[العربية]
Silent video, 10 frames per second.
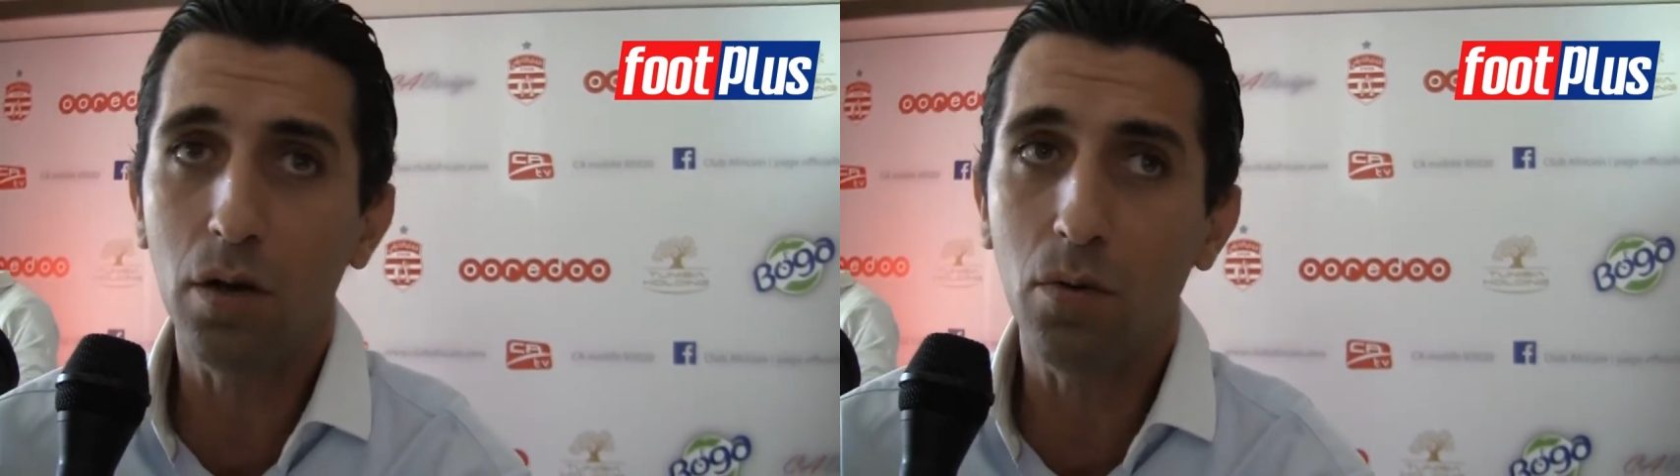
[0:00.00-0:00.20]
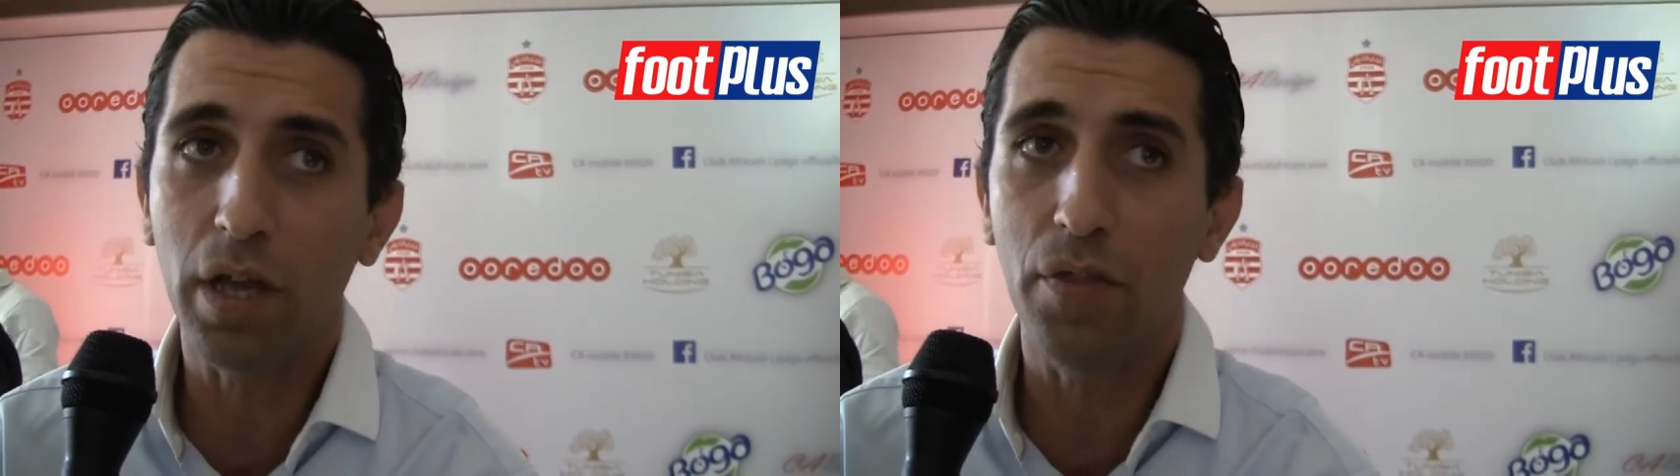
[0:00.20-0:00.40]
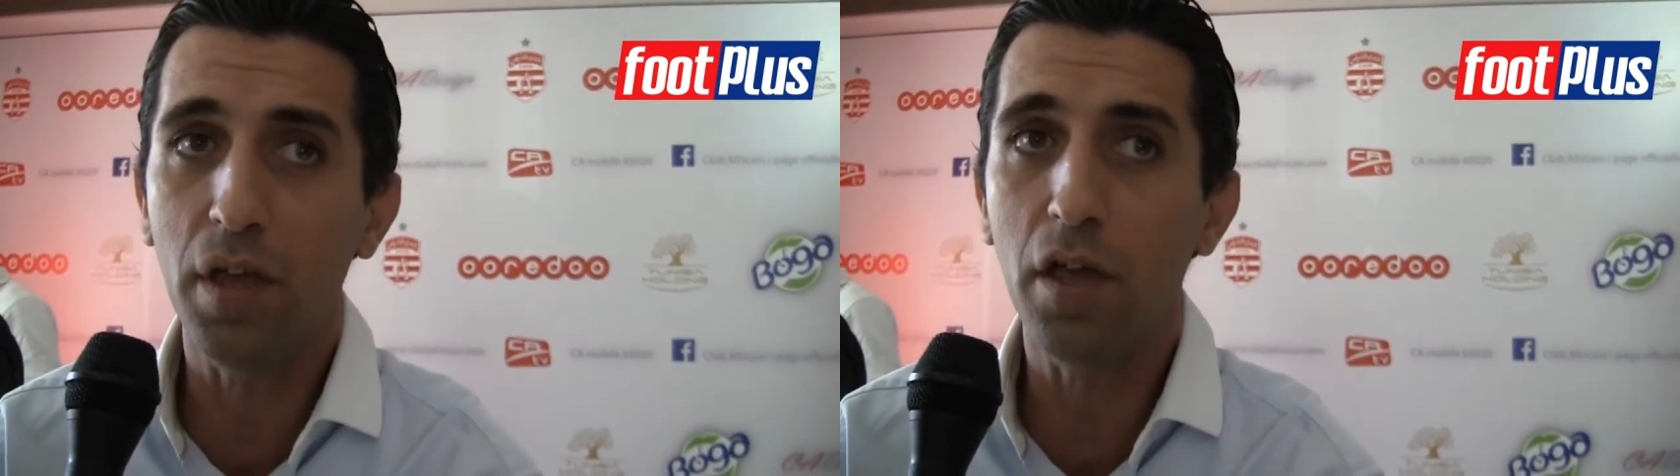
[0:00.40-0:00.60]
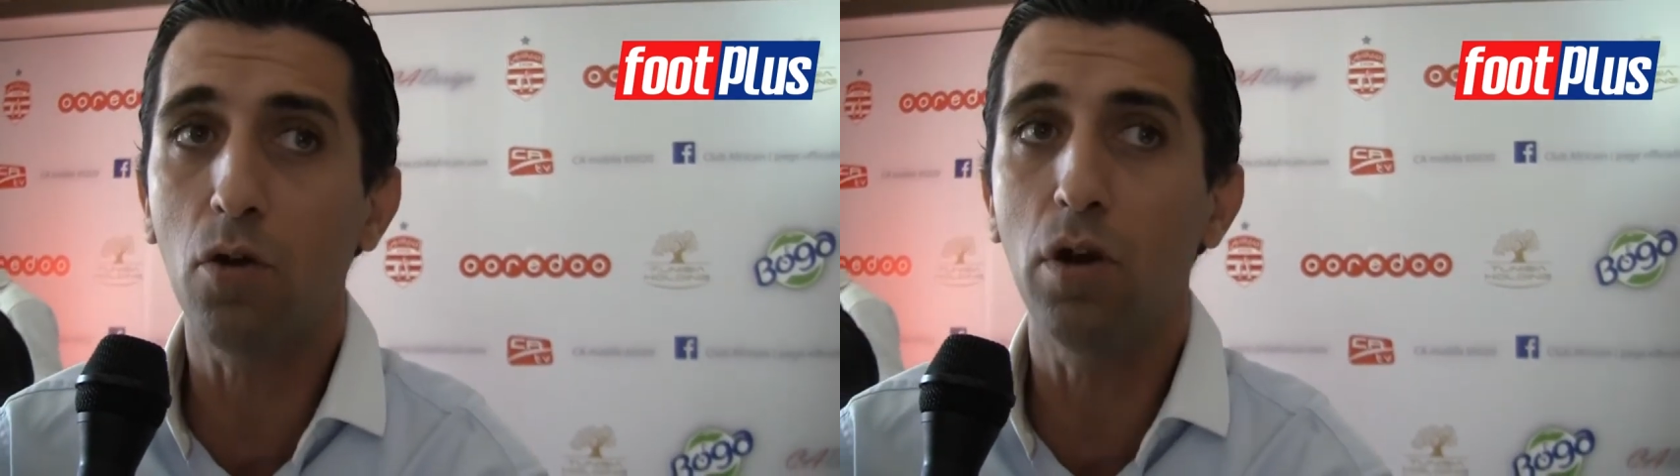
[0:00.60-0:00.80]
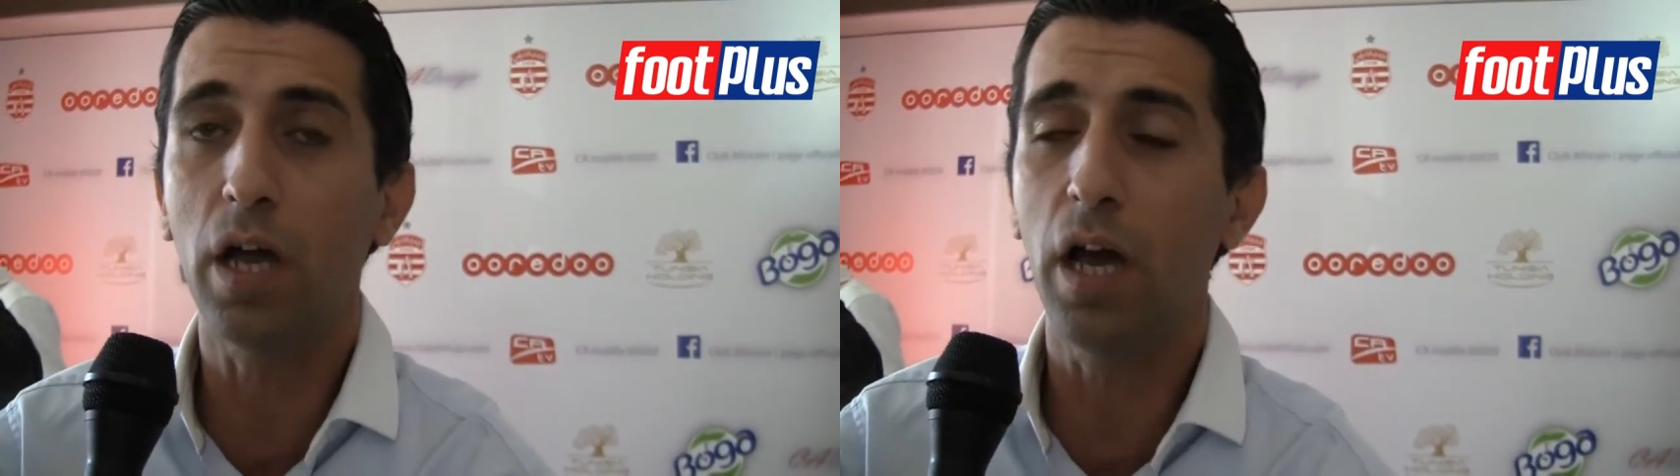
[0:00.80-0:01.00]
وكذا
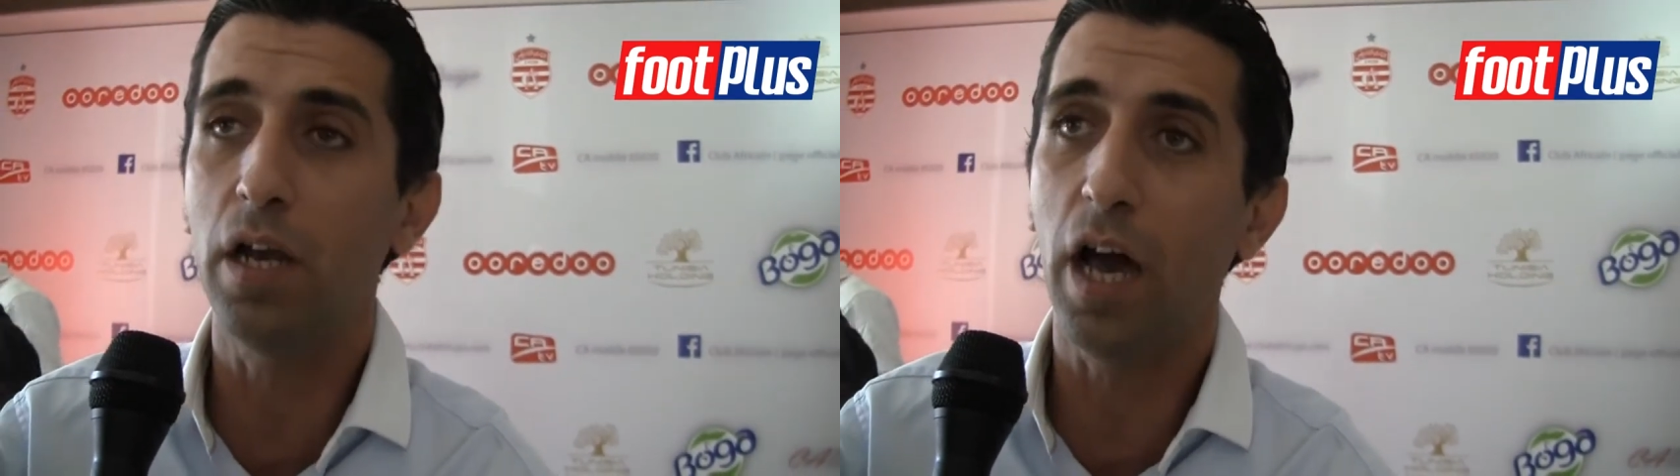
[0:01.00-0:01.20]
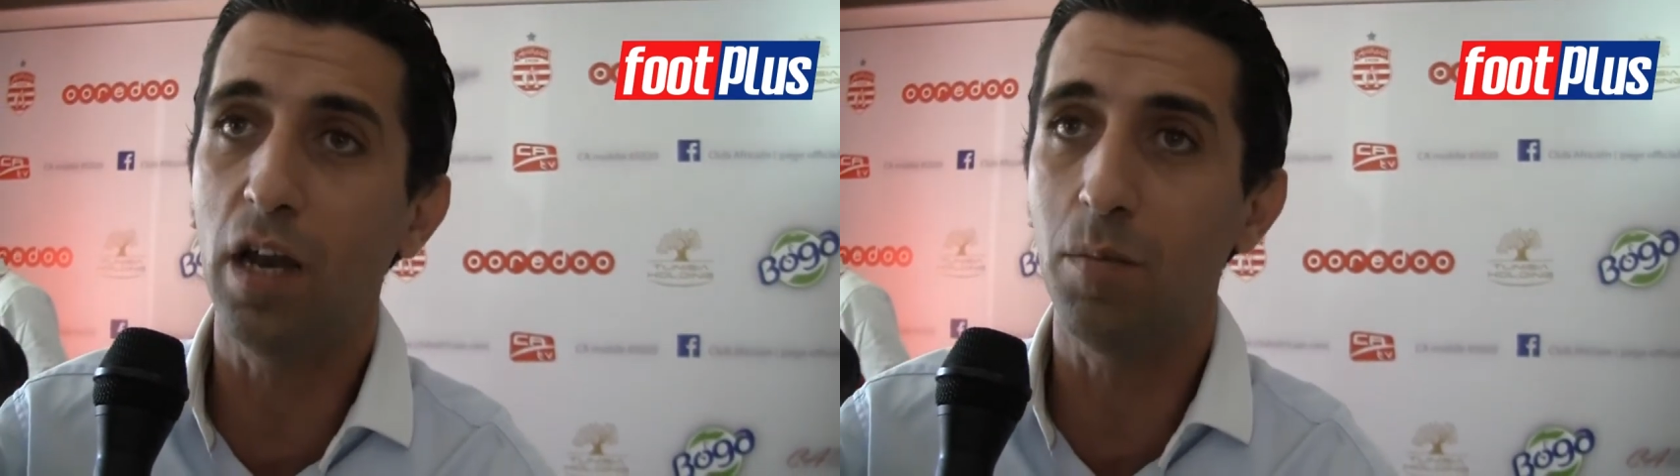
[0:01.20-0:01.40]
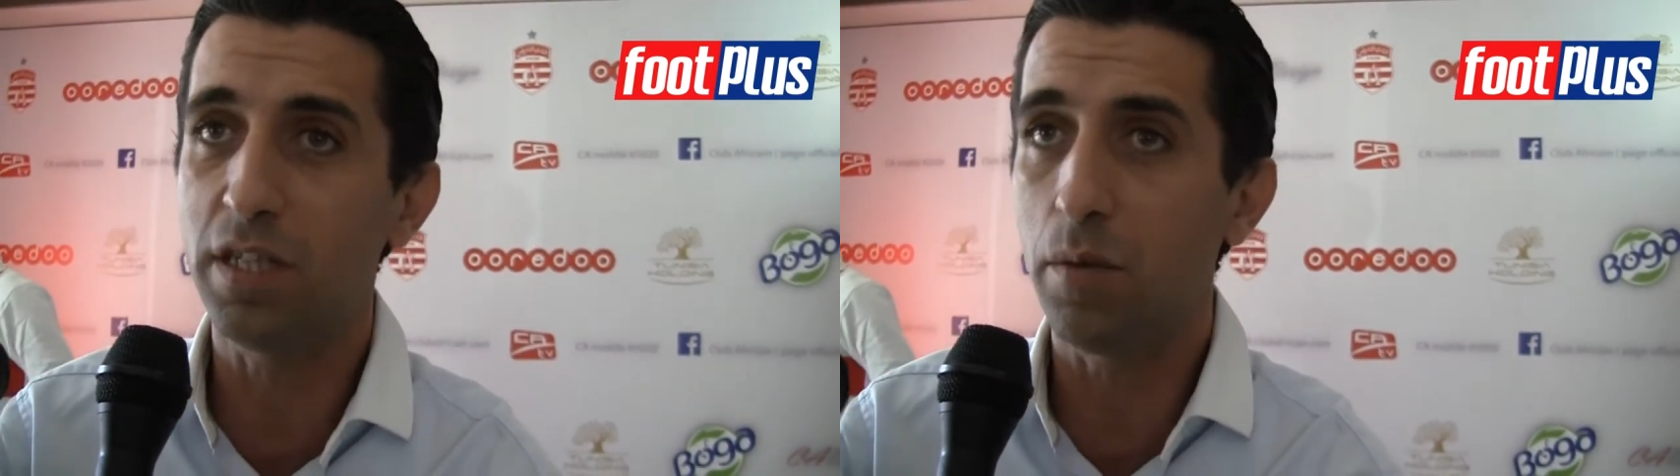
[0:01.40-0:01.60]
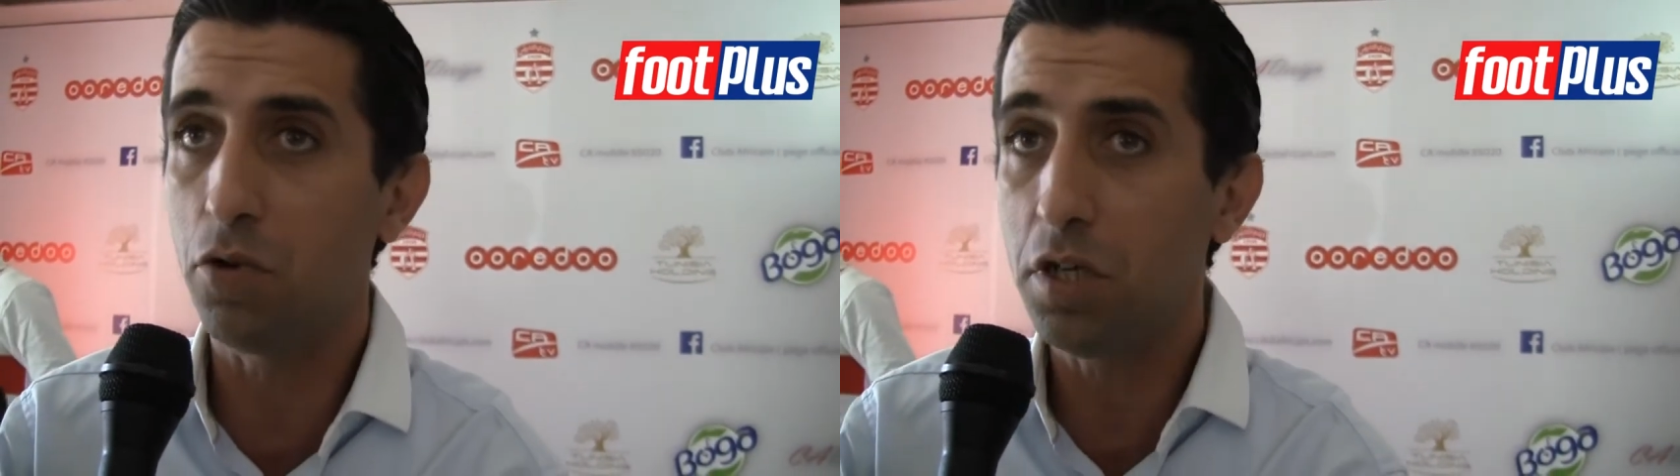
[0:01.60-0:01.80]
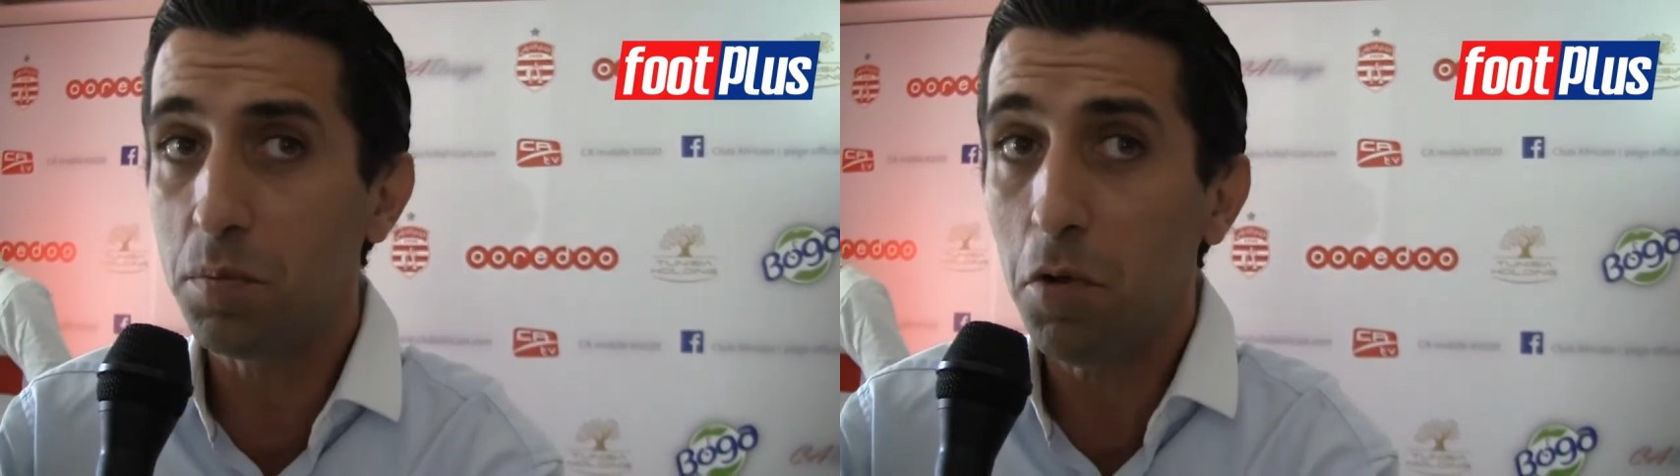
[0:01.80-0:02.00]
يقول القائل على ما
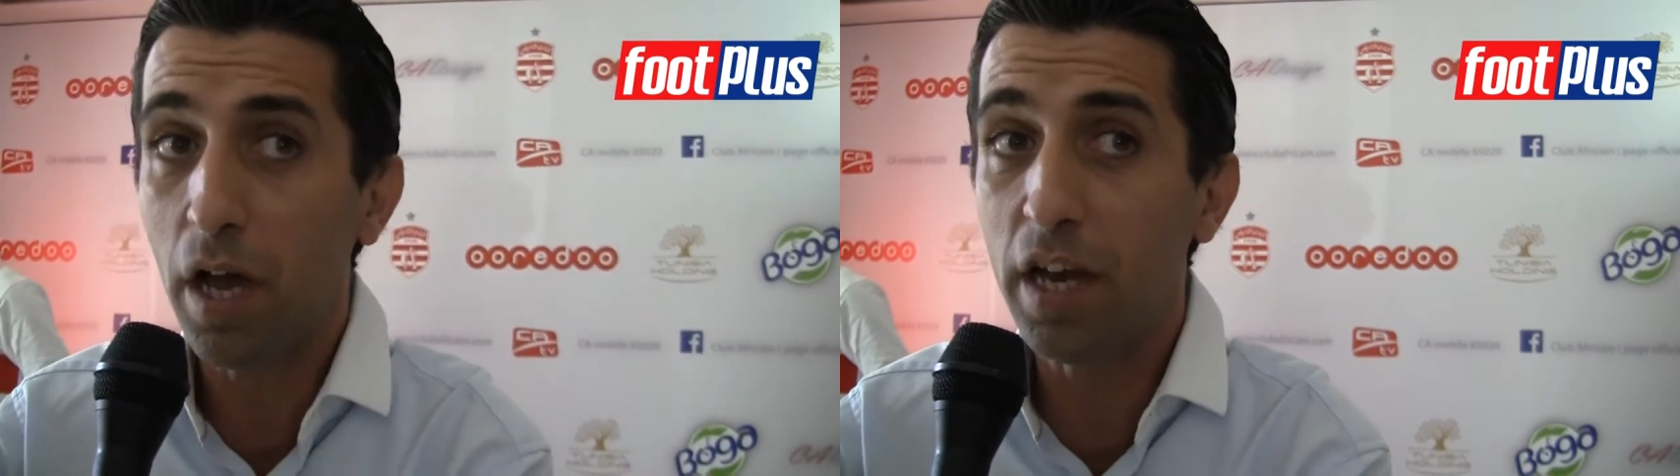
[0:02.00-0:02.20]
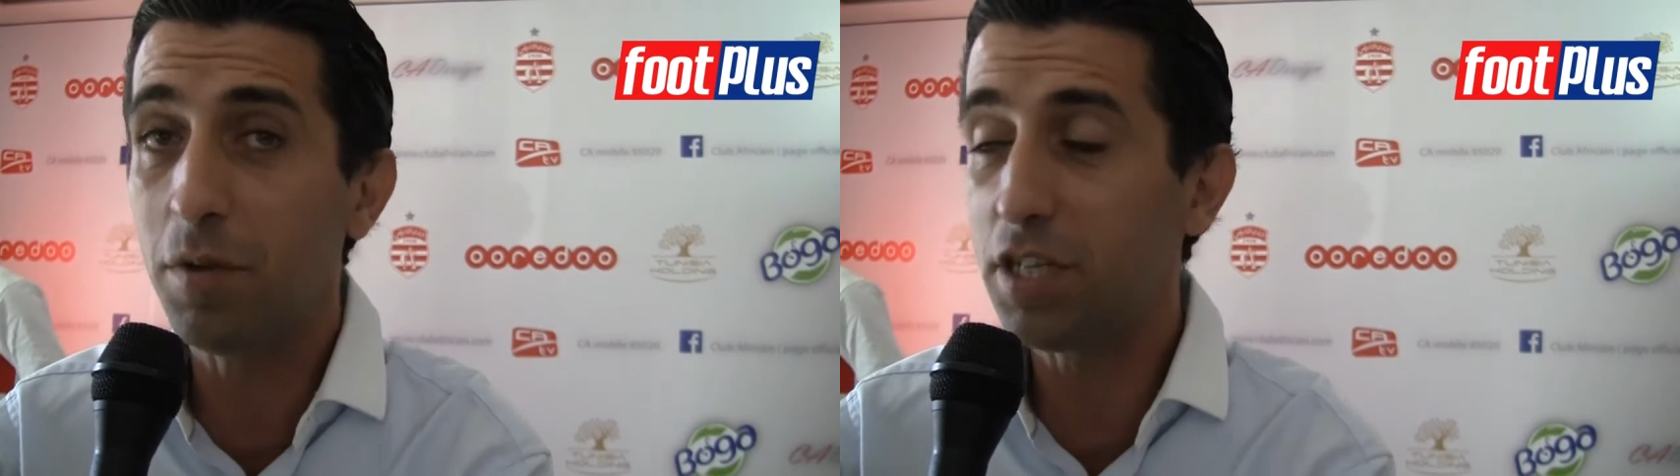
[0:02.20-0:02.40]
يسيبونيش بون احنا ما